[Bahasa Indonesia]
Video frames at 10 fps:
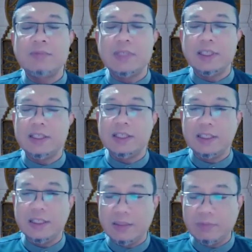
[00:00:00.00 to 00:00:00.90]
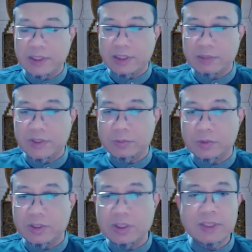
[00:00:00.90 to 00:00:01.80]
bagi yang ingin banyak
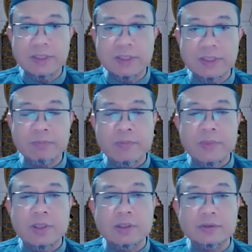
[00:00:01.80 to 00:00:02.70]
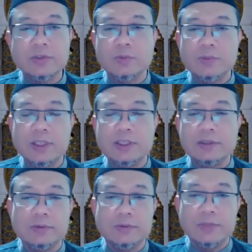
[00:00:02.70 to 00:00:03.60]
menyebut nama Allah
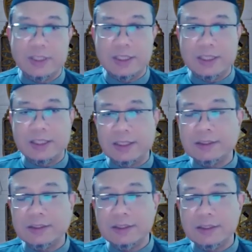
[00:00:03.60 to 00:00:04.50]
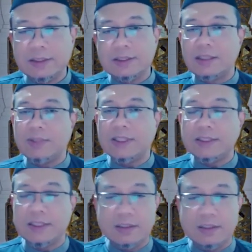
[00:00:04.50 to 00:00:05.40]
Subhanahu wa taala.
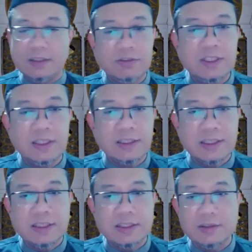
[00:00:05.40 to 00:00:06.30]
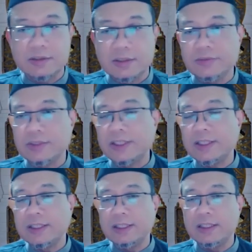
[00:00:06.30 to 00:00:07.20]
Sahabat Asa TV yang disayangi Allah,
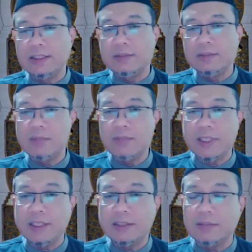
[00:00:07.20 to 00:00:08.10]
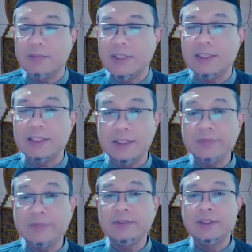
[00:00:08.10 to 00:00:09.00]
ayat ini menggambarkan kepada
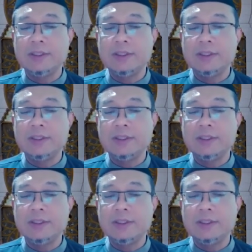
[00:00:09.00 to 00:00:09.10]
kita